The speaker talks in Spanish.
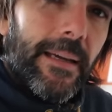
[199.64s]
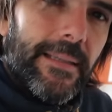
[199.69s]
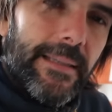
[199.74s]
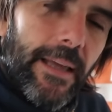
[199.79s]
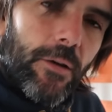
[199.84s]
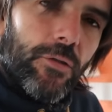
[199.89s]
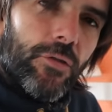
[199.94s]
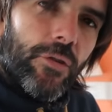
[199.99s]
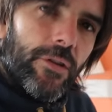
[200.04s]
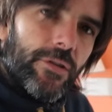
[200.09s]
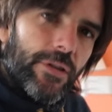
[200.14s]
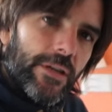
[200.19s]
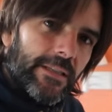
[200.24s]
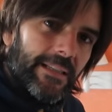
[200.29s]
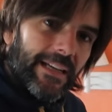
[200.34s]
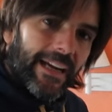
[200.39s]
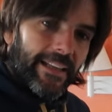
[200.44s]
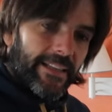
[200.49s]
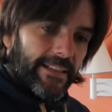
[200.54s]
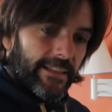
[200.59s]
Estados Unidos es
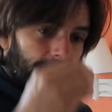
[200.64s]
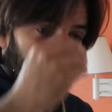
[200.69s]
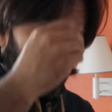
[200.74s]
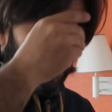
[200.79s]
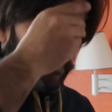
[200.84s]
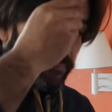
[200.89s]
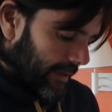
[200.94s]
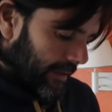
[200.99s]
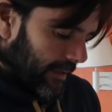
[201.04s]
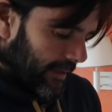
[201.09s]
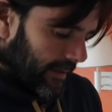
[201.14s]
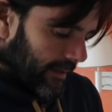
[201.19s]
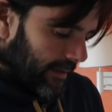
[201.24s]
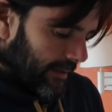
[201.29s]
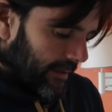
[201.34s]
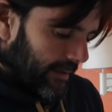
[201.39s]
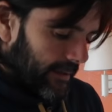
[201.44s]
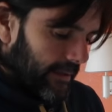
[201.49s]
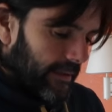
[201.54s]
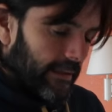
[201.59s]
carísimo.
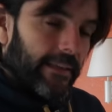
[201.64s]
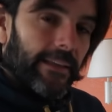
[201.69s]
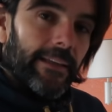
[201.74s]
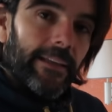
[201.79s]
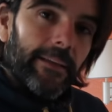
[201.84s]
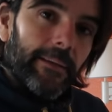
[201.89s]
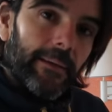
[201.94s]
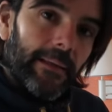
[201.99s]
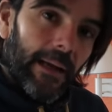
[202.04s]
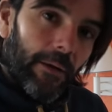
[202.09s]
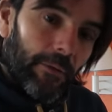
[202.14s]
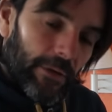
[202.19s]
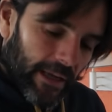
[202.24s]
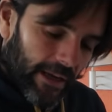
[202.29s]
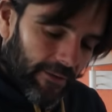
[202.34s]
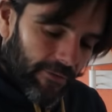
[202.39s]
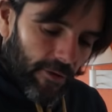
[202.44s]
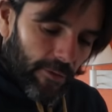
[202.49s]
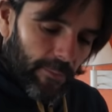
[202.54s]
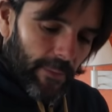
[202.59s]
Y la
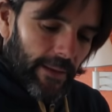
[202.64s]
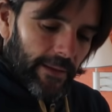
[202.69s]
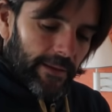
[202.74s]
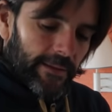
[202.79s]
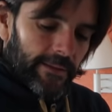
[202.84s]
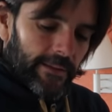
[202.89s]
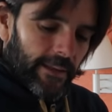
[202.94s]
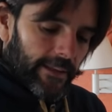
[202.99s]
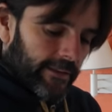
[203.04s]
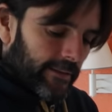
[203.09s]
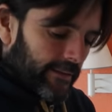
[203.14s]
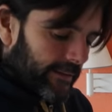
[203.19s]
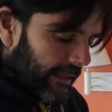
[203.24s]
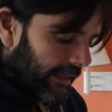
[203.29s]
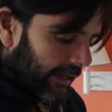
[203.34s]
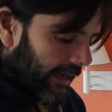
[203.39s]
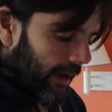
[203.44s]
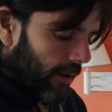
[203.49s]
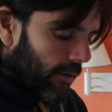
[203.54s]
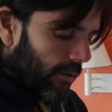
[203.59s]
única forma de
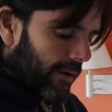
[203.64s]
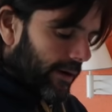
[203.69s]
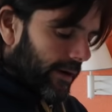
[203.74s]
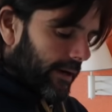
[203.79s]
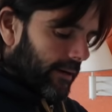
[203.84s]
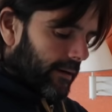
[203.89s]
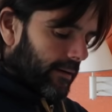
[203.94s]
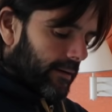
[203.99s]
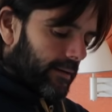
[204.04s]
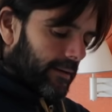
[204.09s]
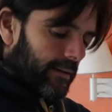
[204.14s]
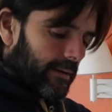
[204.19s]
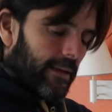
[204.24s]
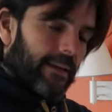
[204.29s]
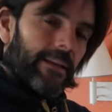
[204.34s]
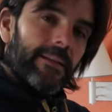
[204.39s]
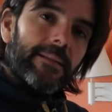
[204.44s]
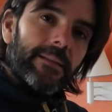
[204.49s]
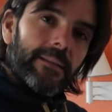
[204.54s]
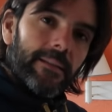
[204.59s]
intentar ahorrar
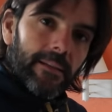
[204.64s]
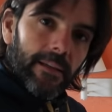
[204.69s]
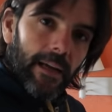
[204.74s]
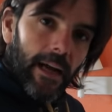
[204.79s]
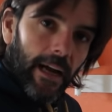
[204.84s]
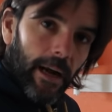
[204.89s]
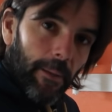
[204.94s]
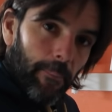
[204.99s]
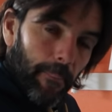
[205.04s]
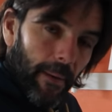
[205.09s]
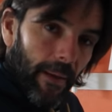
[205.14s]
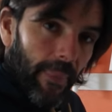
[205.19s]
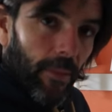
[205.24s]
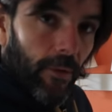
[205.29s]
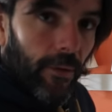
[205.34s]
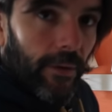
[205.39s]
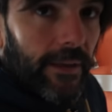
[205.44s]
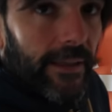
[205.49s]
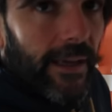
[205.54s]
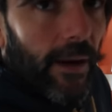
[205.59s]
es
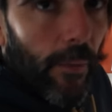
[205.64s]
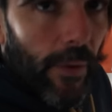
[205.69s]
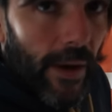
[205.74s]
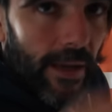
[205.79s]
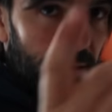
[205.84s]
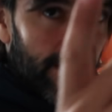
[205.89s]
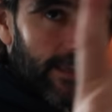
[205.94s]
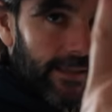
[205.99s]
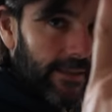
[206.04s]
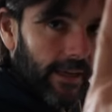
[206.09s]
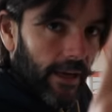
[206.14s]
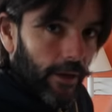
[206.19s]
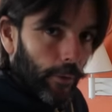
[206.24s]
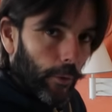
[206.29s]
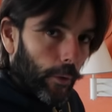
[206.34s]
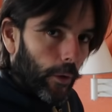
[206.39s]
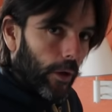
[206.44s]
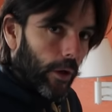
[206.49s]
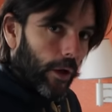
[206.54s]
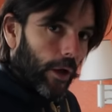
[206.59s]
acampando. Y aún así es
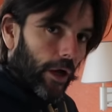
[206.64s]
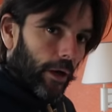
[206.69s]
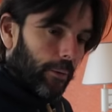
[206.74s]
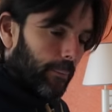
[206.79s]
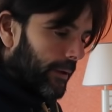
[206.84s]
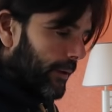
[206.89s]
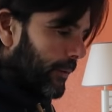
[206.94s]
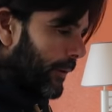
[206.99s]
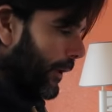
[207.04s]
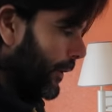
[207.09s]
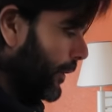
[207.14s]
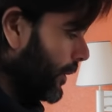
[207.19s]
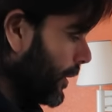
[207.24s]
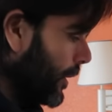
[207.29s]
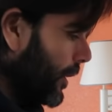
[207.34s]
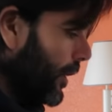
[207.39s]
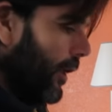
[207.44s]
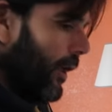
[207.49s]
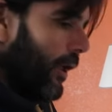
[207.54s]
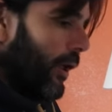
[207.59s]
caro. Pero bueno,
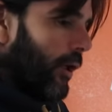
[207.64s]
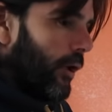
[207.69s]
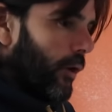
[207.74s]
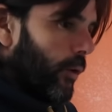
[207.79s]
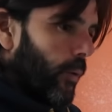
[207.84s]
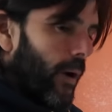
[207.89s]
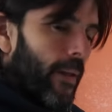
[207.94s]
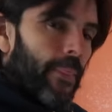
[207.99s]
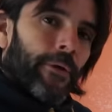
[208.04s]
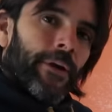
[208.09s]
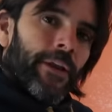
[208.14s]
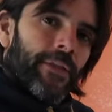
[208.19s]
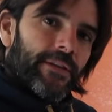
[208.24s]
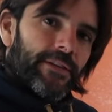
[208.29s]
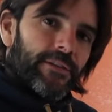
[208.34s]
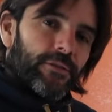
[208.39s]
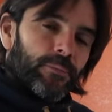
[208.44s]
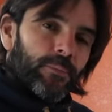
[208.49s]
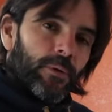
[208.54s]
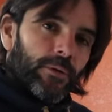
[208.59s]
cuando
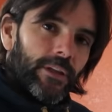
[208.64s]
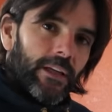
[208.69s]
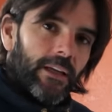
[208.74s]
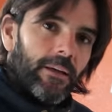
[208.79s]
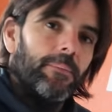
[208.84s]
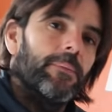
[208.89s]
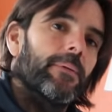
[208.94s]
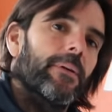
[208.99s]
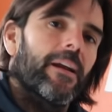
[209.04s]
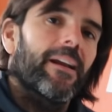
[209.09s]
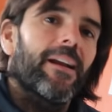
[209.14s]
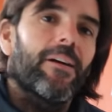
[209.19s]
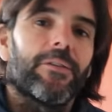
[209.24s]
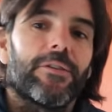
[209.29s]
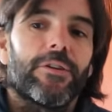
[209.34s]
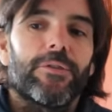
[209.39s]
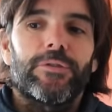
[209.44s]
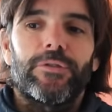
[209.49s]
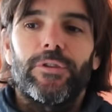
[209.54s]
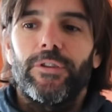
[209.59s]
necesito un motel, porque claro,
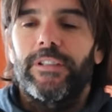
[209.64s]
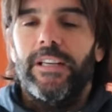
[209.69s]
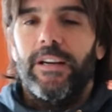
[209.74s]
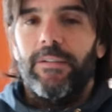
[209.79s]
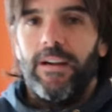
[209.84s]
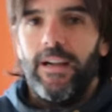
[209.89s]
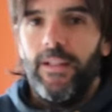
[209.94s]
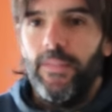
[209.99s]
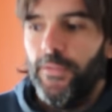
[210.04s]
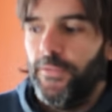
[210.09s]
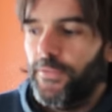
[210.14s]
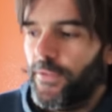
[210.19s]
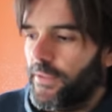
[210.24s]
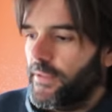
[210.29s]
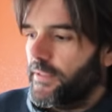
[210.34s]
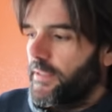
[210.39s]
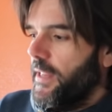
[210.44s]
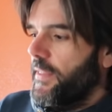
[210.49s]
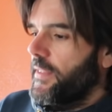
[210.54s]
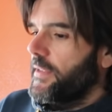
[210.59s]
yo estoy trabajando,
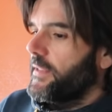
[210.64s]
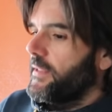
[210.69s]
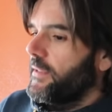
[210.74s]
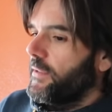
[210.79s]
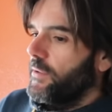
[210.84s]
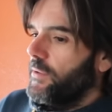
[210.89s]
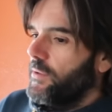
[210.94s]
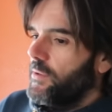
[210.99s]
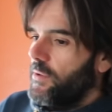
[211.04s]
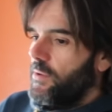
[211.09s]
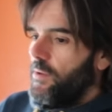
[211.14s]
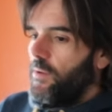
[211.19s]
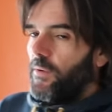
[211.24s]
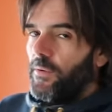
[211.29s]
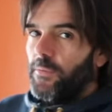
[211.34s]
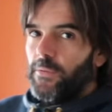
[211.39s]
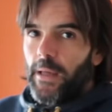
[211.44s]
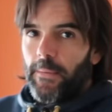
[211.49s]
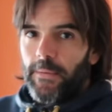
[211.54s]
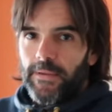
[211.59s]
entonces necesito
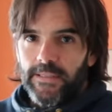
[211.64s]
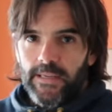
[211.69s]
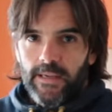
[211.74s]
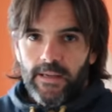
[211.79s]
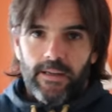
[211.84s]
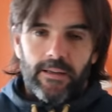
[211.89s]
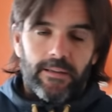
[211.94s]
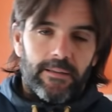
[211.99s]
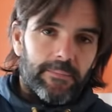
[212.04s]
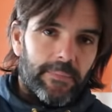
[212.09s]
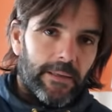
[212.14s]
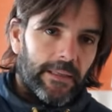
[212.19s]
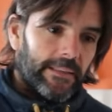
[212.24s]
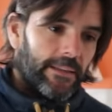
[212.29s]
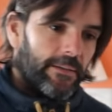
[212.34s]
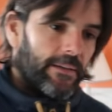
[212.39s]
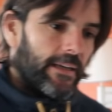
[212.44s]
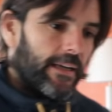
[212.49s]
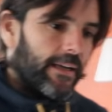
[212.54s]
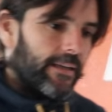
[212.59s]
una mesa para
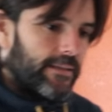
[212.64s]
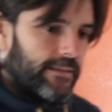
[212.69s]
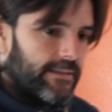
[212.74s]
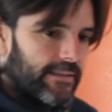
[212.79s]
trabajar.